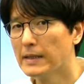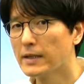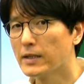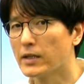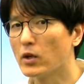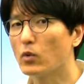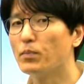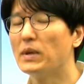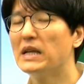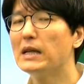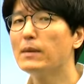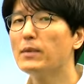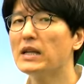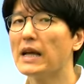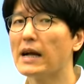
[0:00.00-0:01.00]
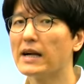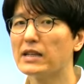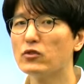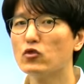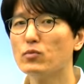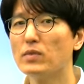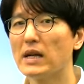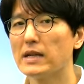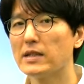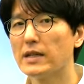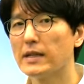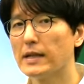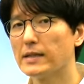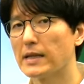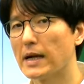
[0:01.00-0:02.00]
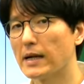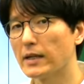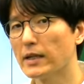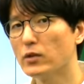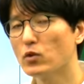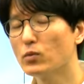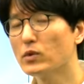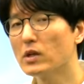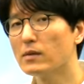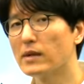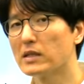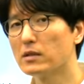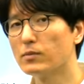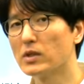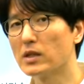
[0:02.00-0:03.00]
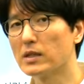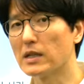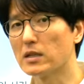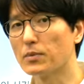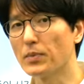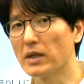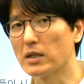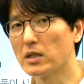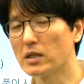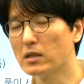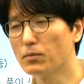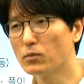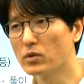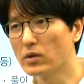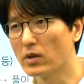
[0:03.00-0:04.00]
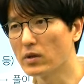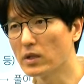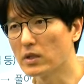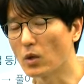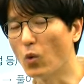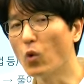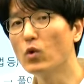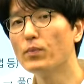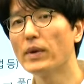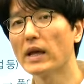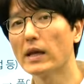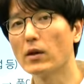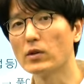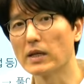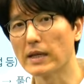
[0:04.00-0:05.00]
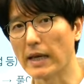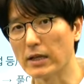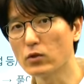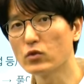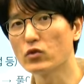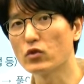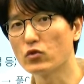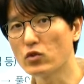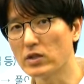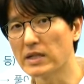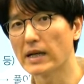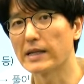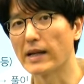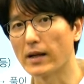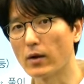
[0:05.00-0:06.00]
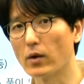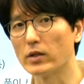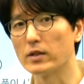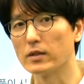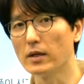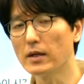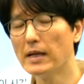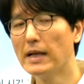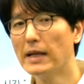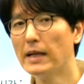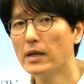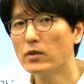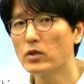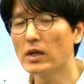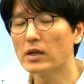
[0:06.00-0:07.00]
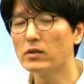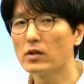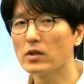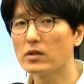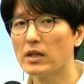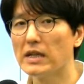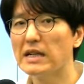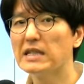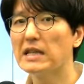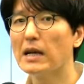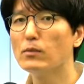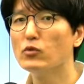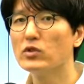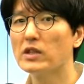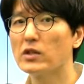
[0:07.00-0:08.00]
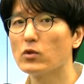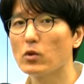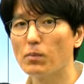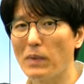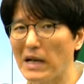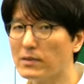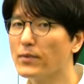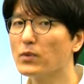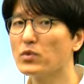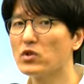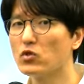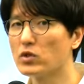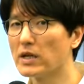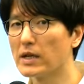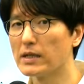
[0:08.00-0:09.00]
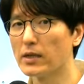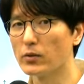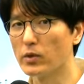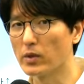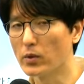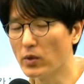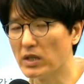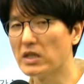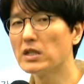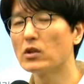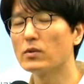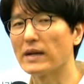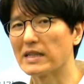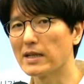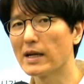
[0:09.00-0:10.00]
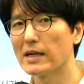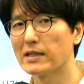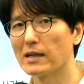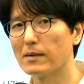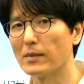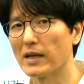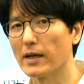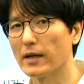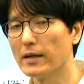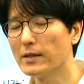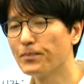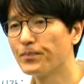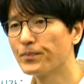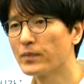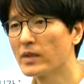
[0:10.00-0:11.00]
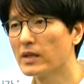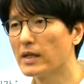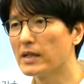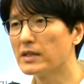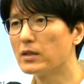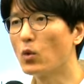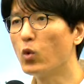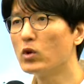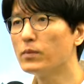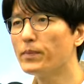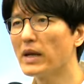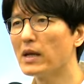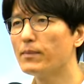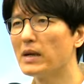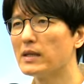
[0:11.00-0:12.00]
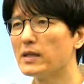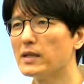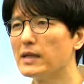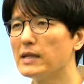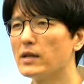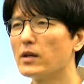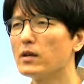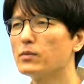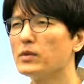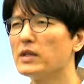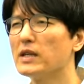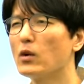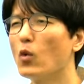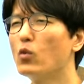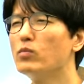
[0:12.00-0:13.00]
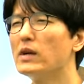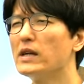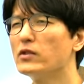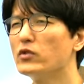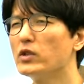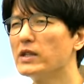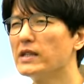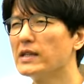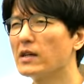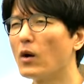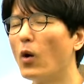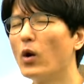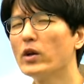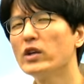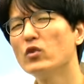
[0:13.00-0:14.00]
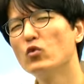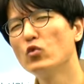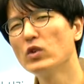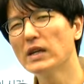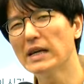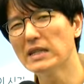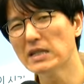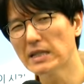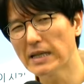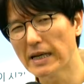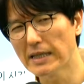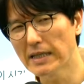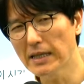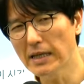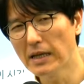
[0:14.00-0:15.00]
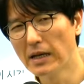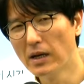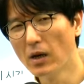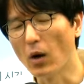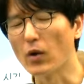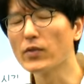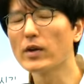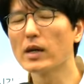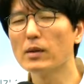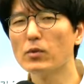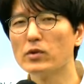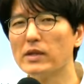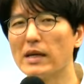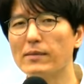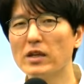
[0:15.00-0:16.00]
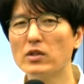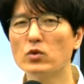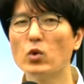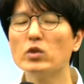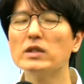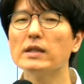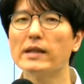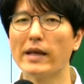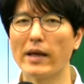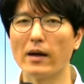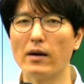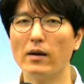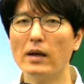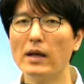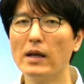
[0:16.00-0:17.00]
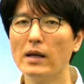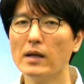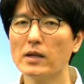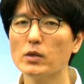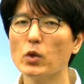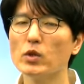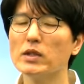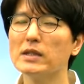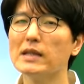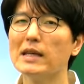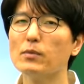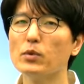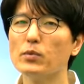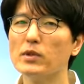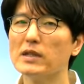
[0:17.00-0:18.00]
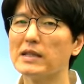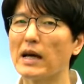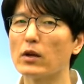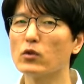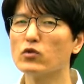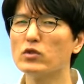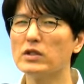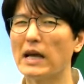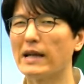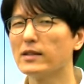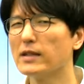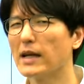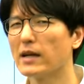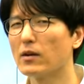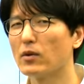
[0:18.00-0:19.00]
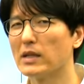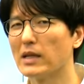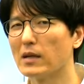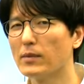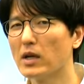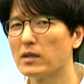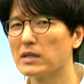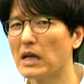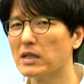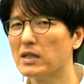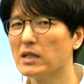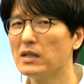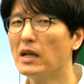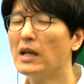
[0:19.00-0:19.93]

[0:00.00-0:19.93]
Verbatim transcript: 그리고 미리미리 한 가지 준비를 하셔야 될 사항이 좀 전에 말씀드렸다시피 지금부터는 이제 고급 회계 영역이 계속적으로 출제가 될 거거든요. 최근 들어서 일 차 문제에서도 빠짐없이 출제가 되고 있고 이 차도 마찬가지란 말이에요. 근데 그 고급 회계 파트를 여러분들이 공부할 수 있는 거의 유일한 시간이 어떻게 본다면 초시 때예요. 초시 때 이 부분을 다뤄두지 않는다라고 한다면 사실